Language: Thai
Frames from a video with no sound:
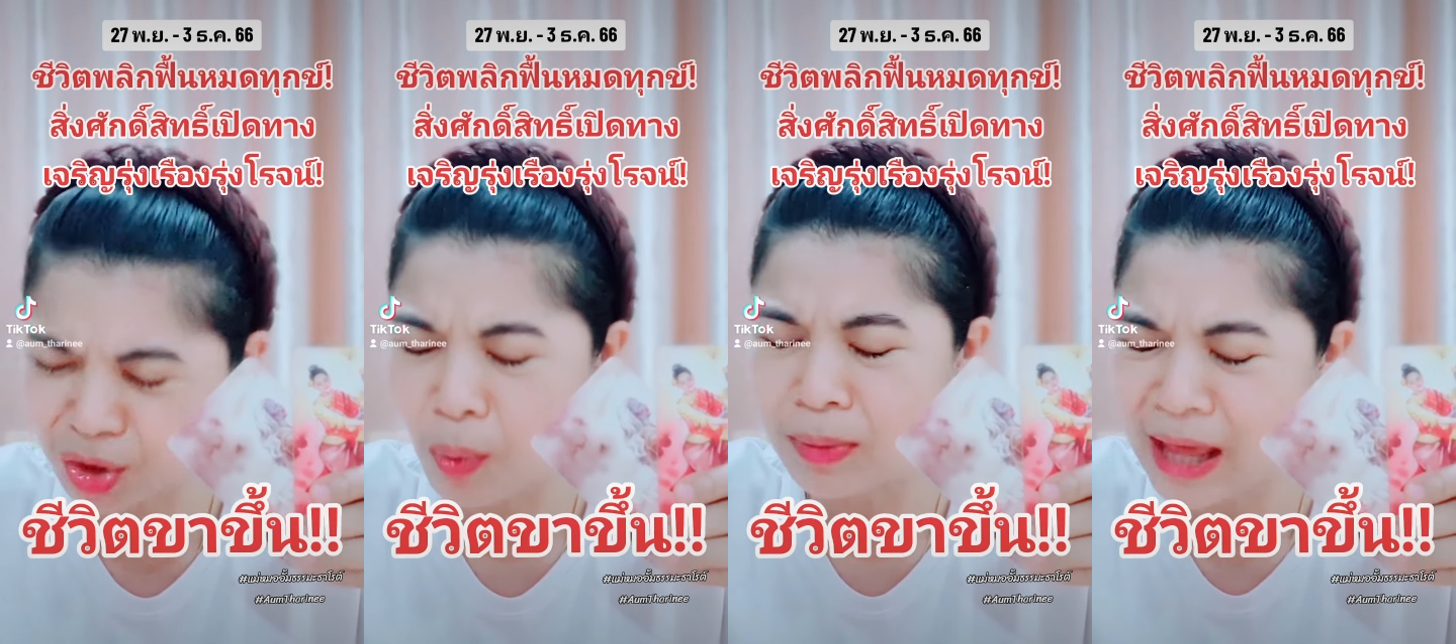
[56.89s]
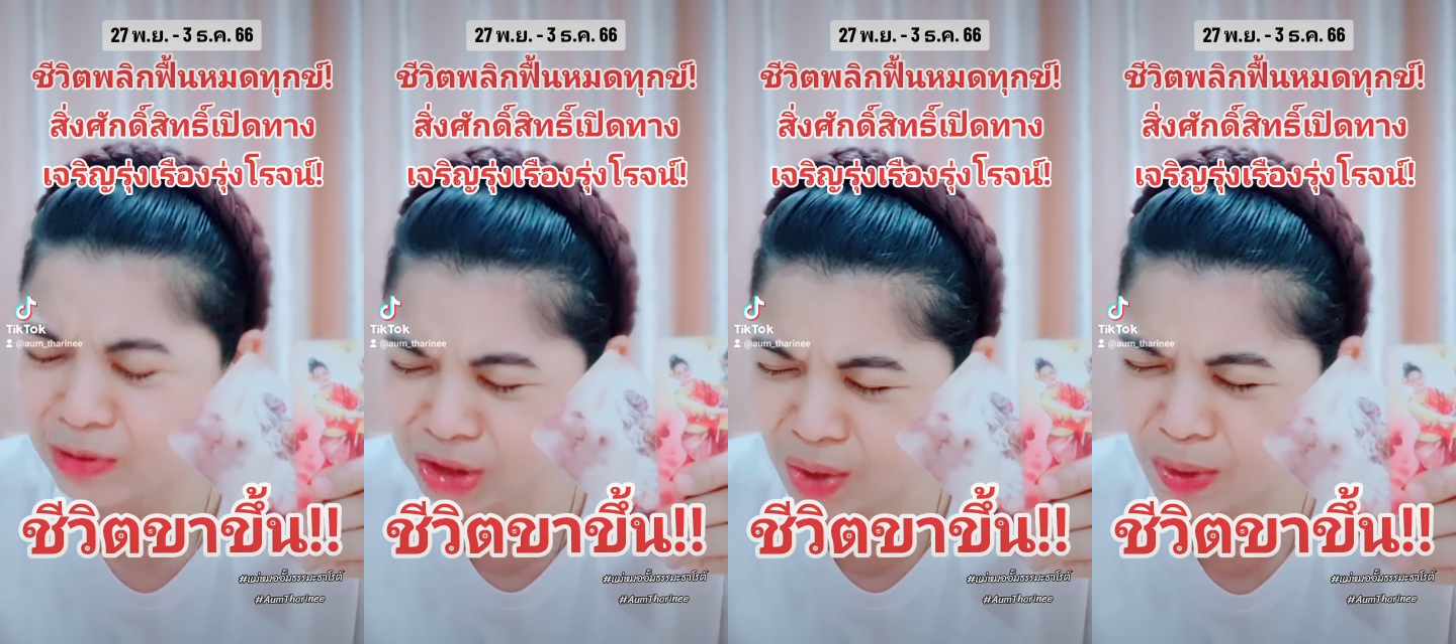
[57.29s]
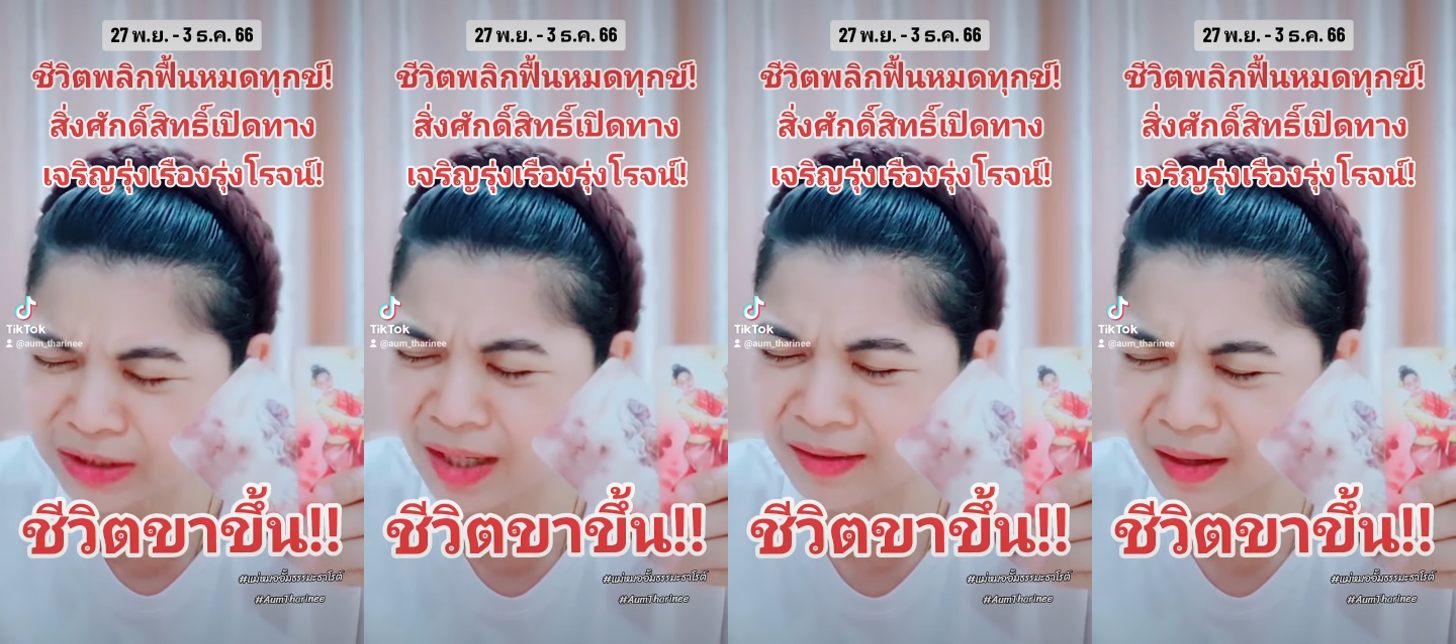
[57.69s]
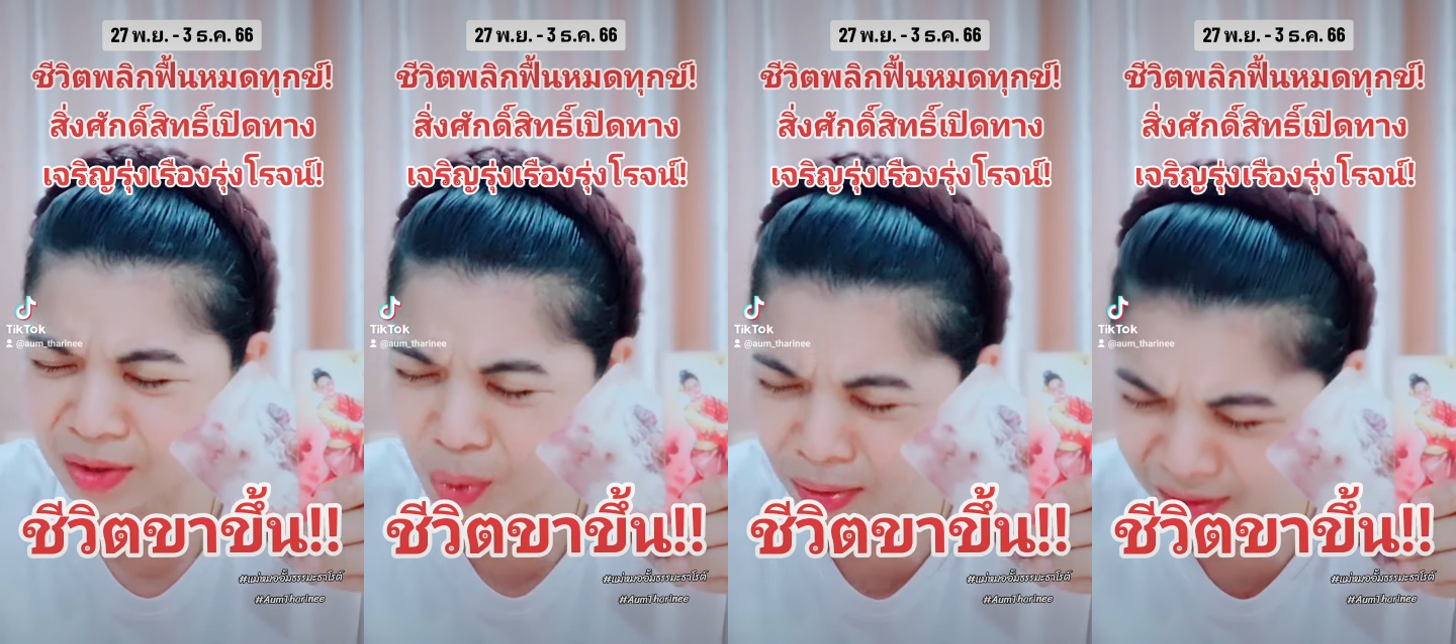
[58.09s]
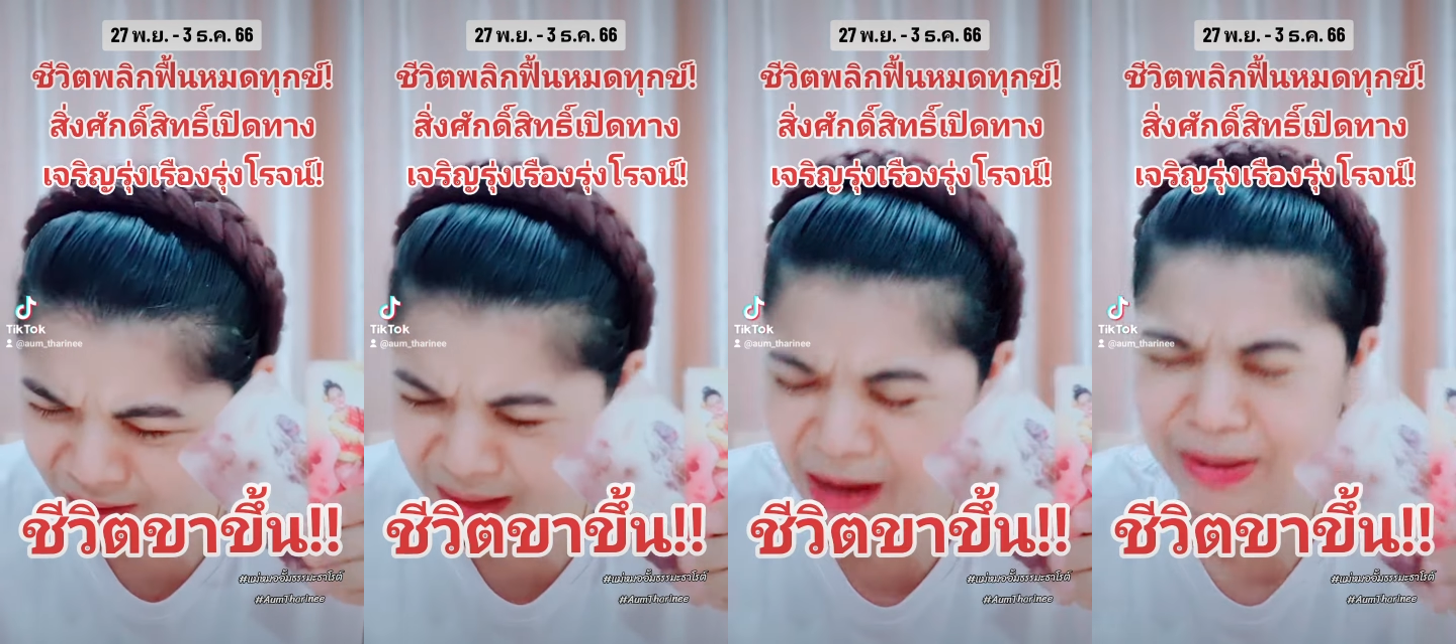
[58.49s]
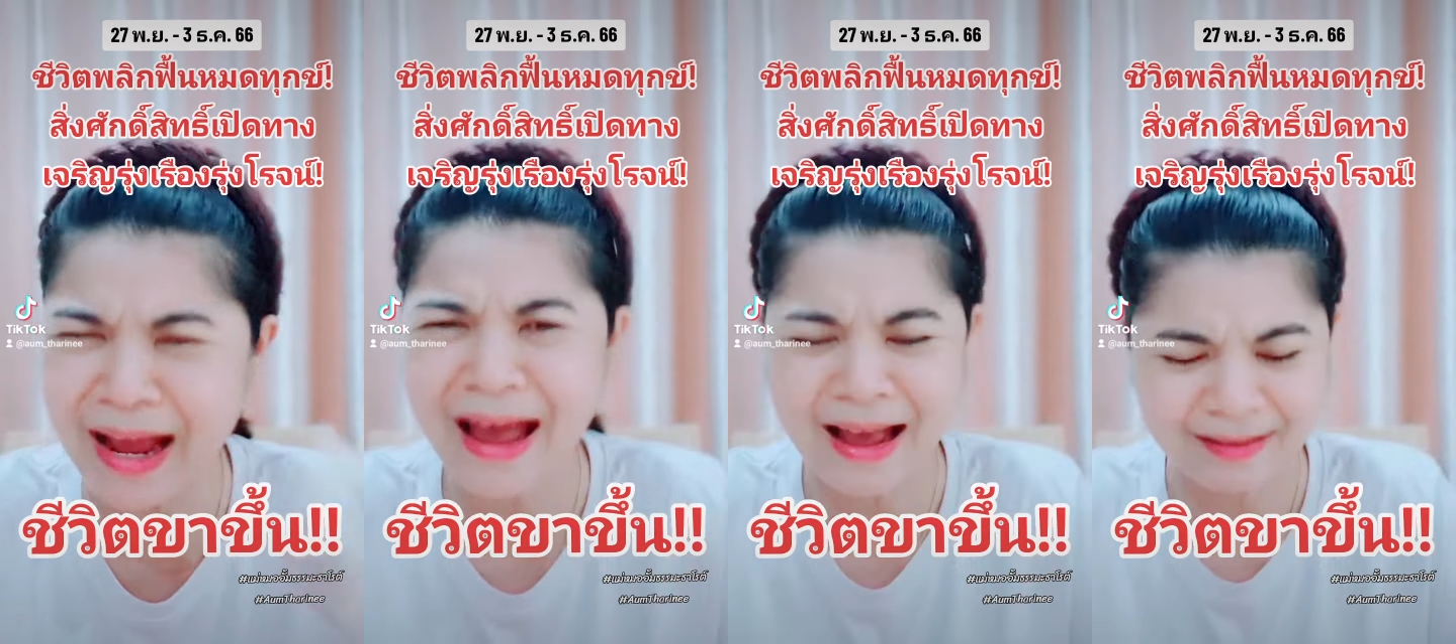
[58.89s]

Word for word: สมแล้วชีวิตเจริญรุ่งเรืองก้าวหน้า